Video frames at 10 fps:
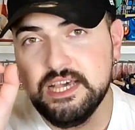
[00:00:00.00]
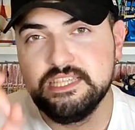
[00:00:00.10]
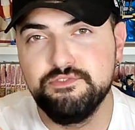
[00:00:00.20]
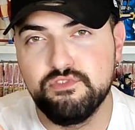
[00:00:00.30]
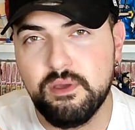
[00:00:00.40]

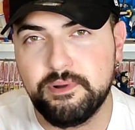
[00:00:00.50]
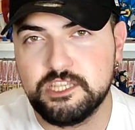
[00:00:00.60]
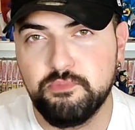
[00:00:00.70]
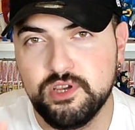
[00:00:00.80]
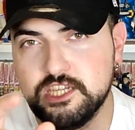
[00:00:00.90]
Si vous voulez pas être
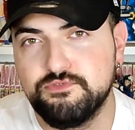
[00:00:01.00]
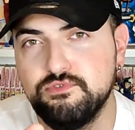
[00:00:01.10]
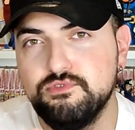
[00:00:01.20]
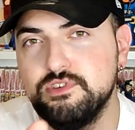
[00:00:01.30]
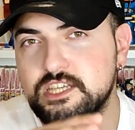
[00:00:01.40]
spoilé, je
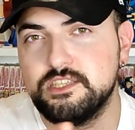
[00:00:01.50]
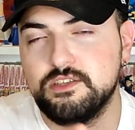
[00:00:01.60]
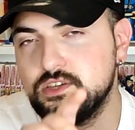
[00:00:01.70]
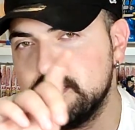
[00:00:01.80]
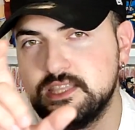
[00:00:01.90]
vous laisse
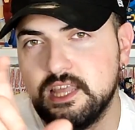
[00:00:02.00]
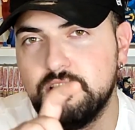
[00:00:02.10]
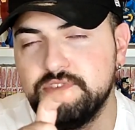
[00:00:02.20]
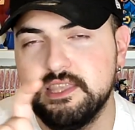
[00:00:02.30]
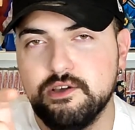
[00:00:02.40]
euh, quitter la
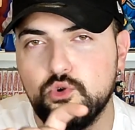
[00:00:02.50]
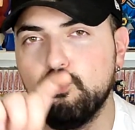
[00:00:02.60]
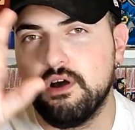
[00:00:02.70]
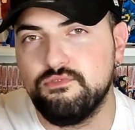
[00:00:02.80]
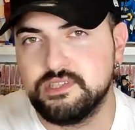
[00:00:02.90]
vidéo
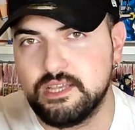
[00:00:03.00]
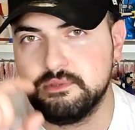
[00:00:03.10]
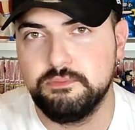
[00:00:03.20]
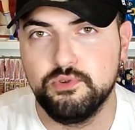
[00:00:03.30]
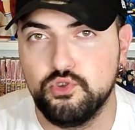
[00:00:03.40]
ou avancer un
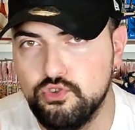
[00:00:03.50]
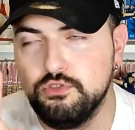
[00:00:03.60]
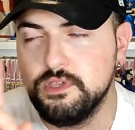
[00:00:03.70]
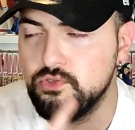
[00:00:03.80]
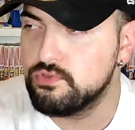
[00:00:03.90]
petit peu de une
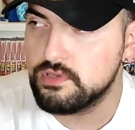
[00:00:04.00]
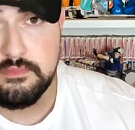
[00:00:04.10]
minute.